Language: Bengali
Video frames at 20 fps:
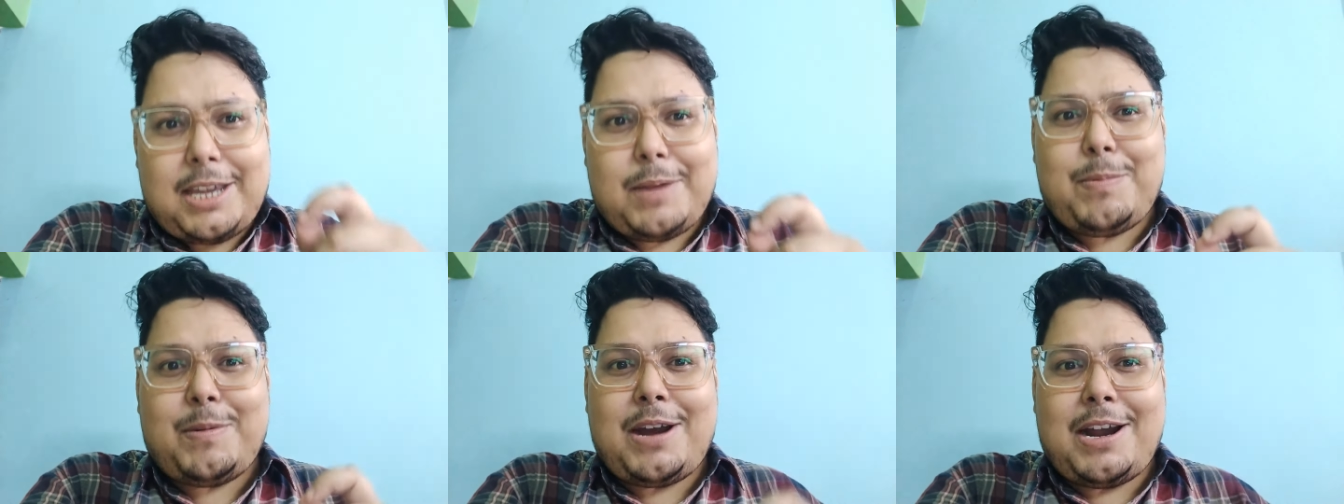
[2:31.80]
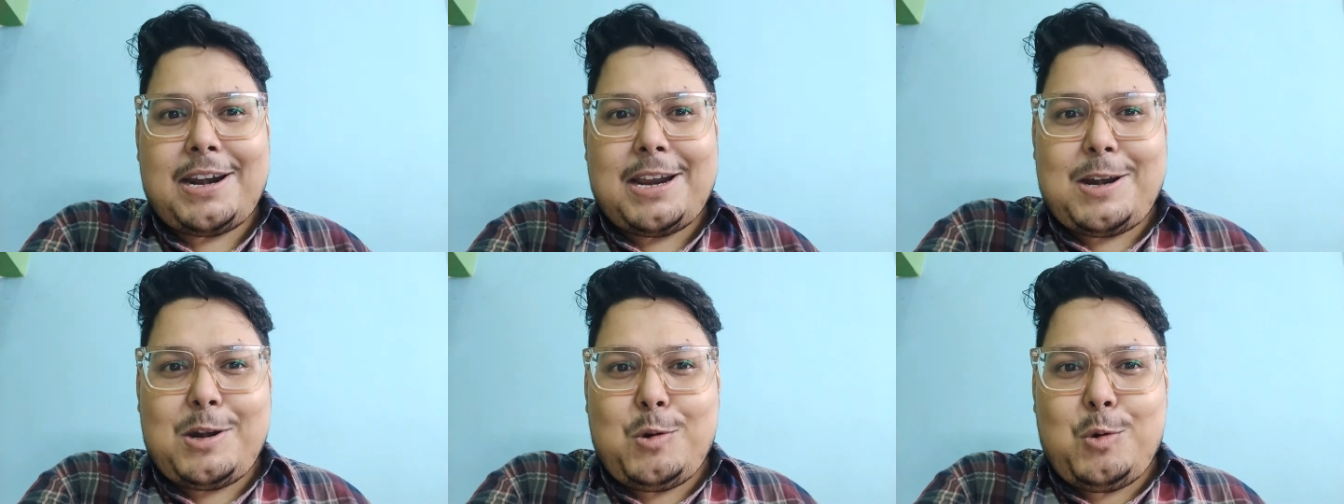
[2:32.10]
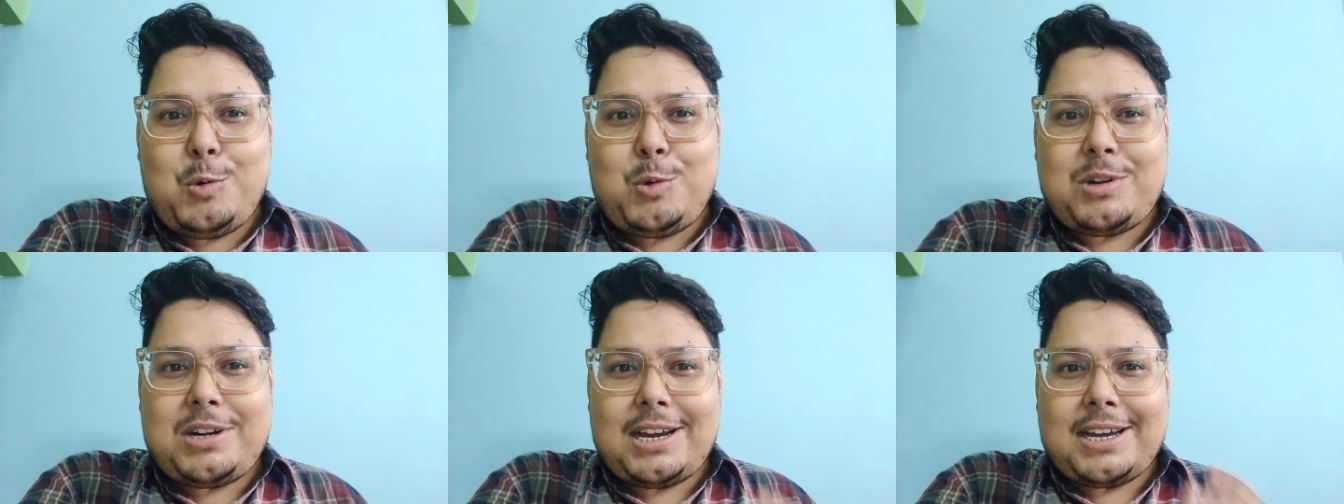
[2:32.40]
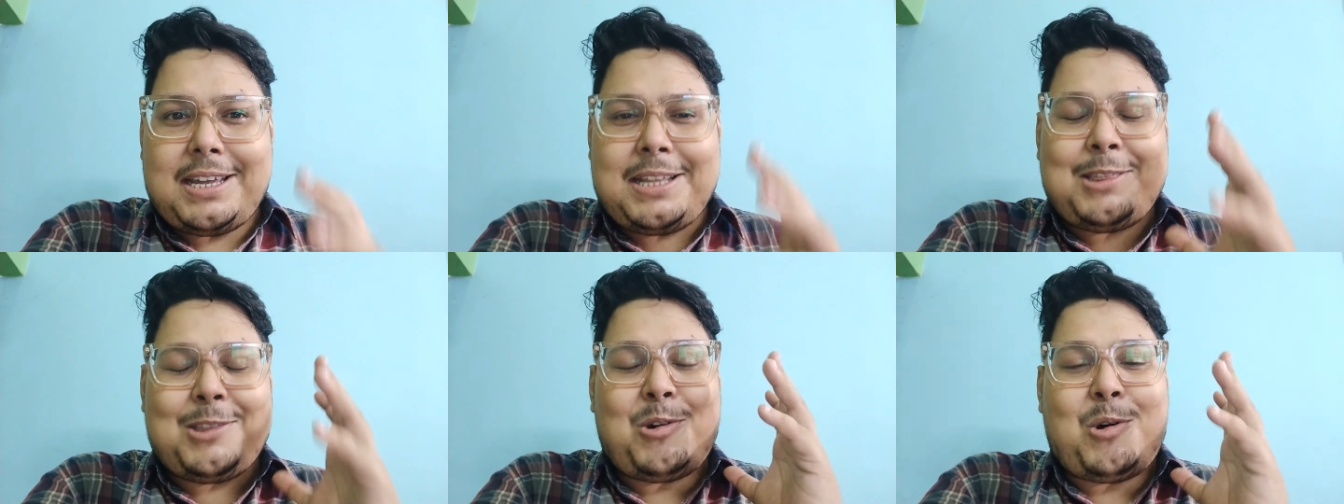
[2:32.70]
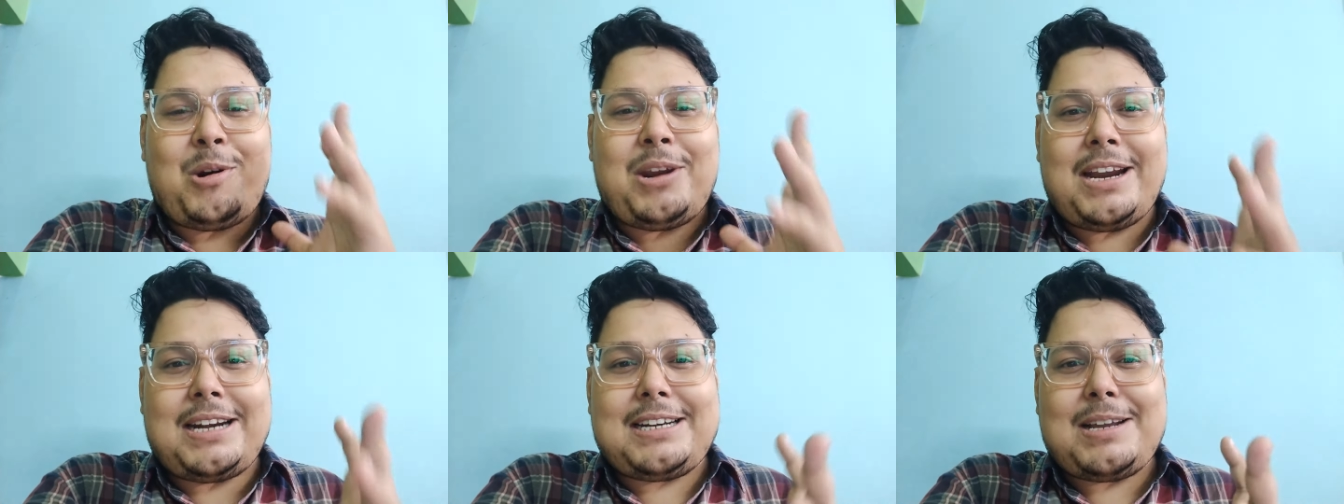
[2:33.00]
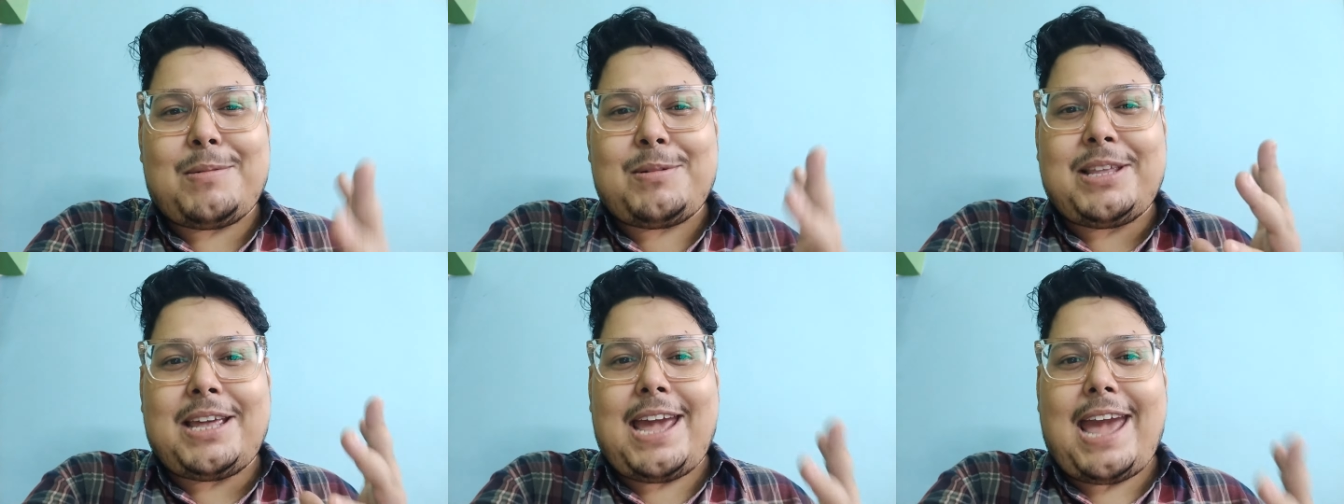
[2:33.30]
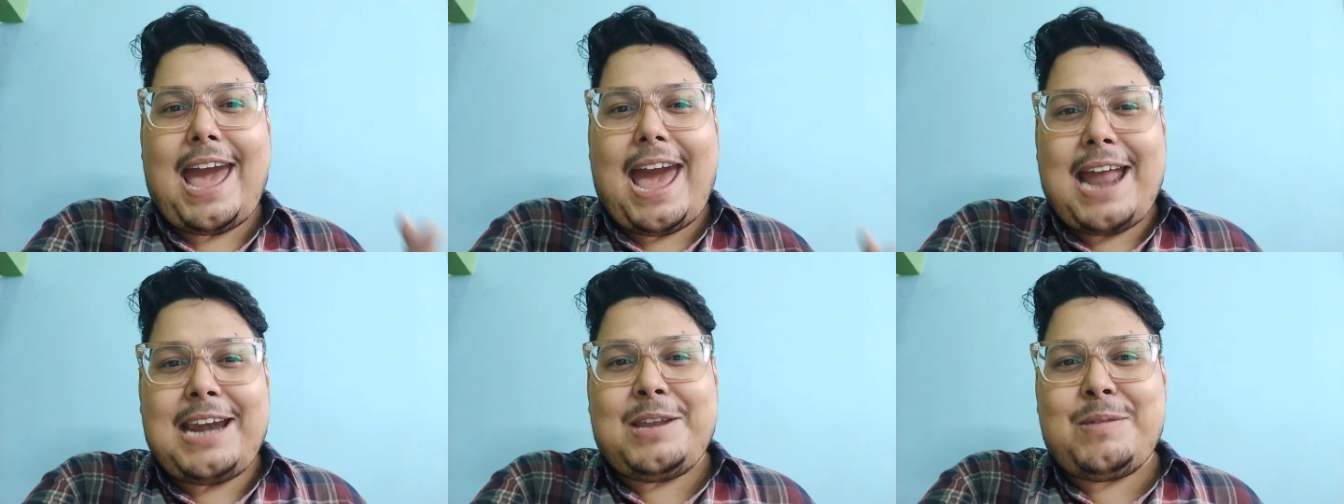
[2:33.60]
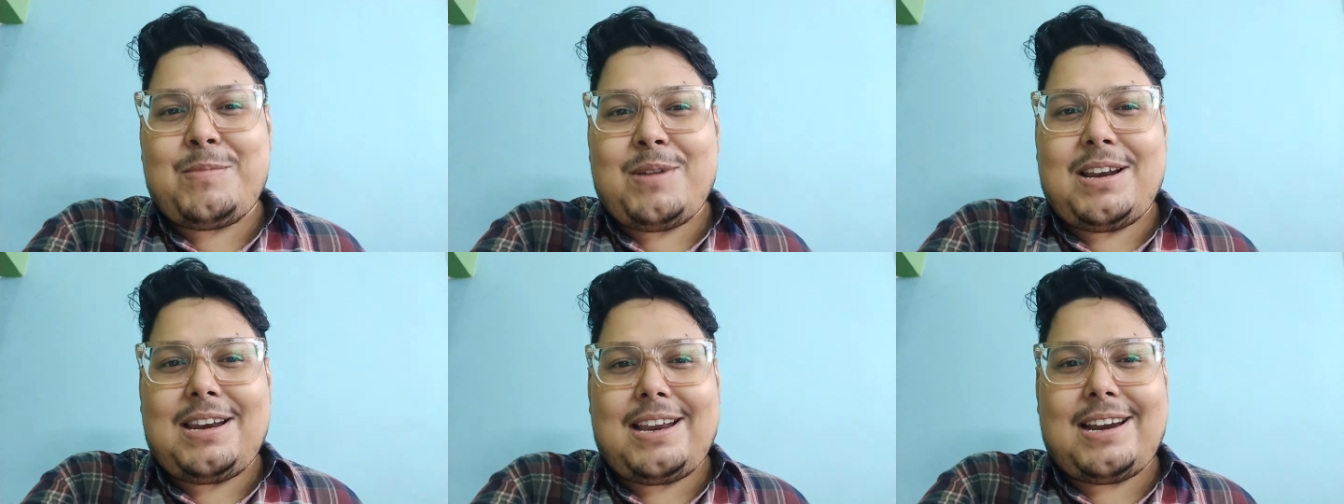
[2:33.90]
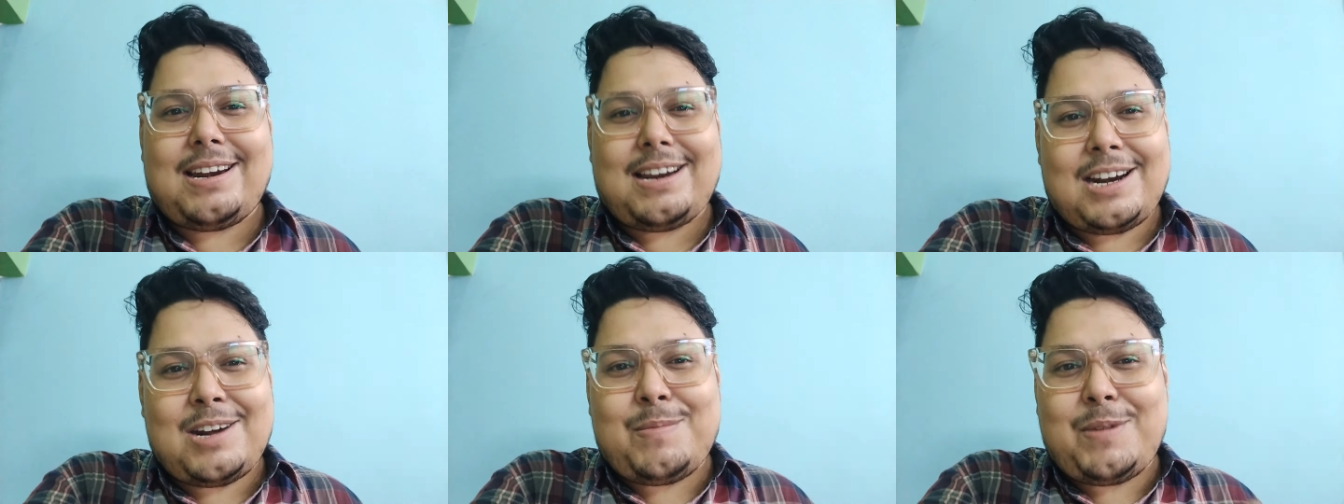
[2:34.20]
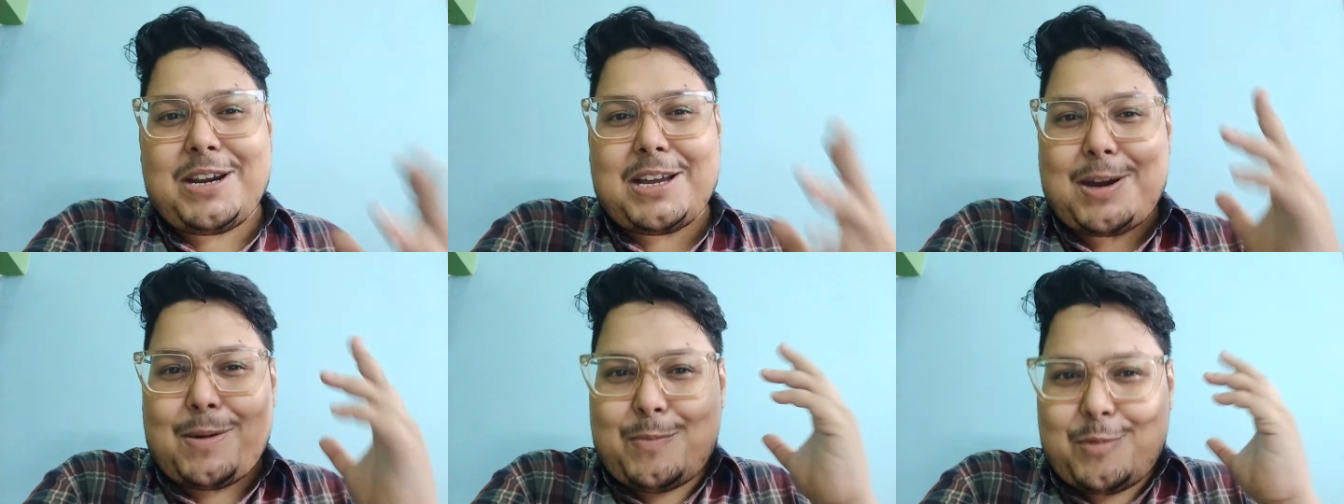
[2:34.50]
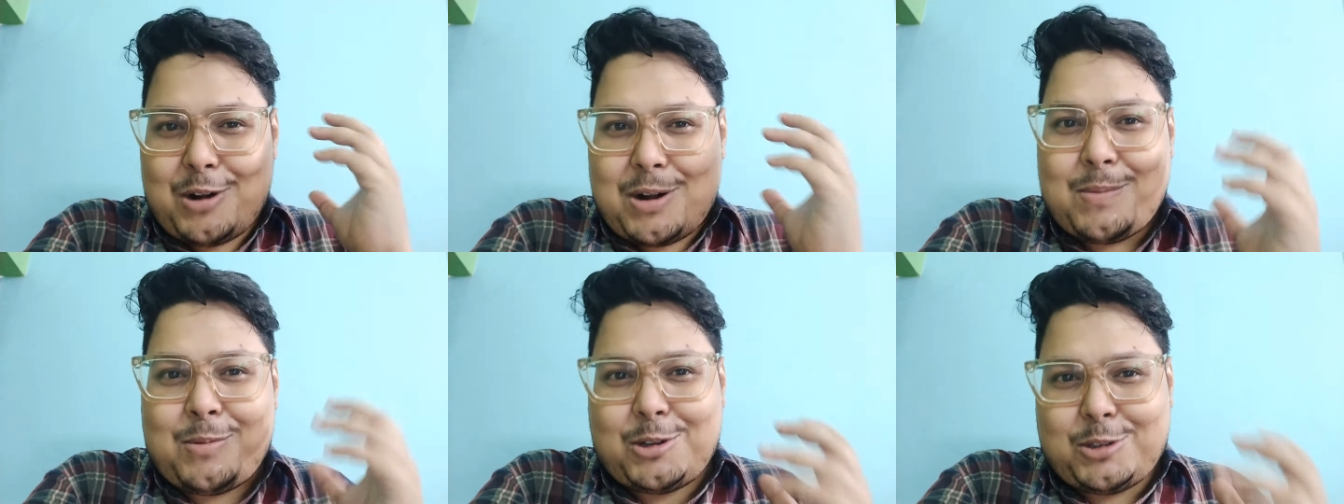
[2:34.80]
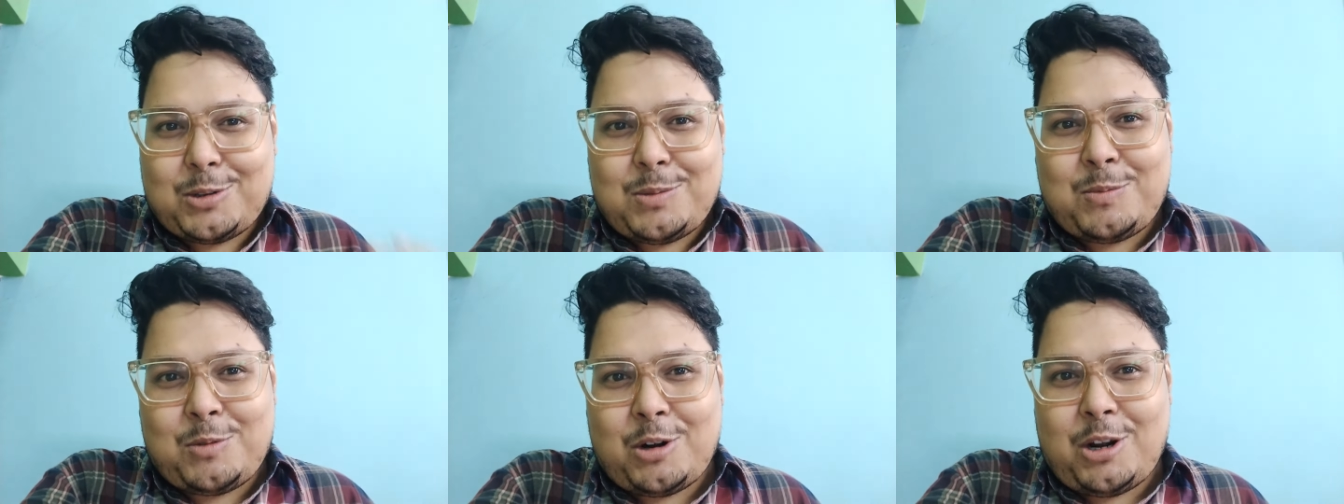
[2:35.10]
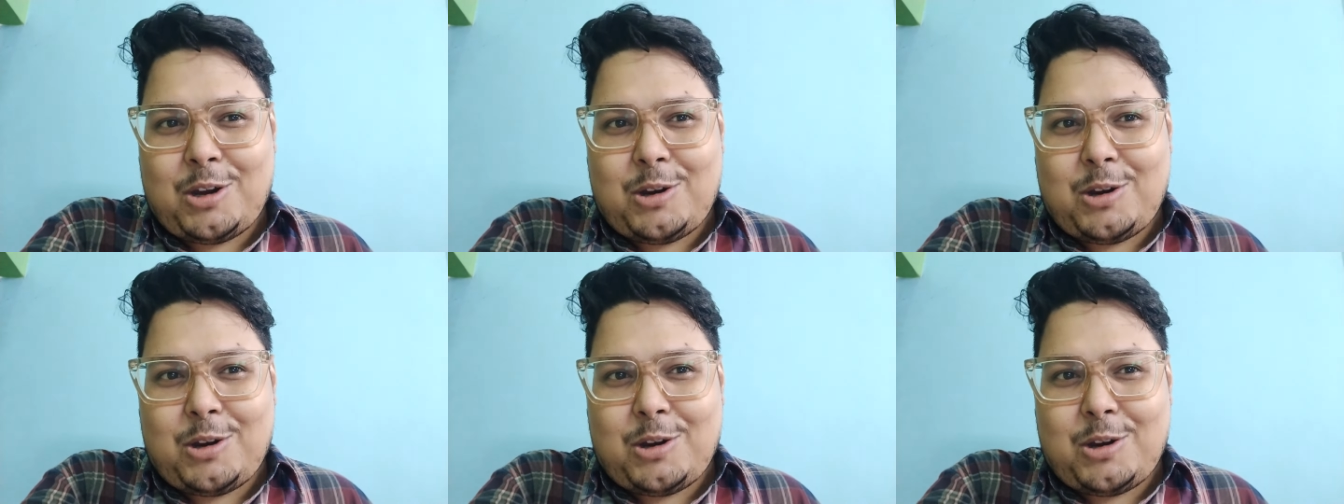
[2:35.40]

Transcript: শাকিব খানের লুকটা কিন্তু অনেকটা আমাদের অ্যানিমালে রণবীর কাপুরের মতো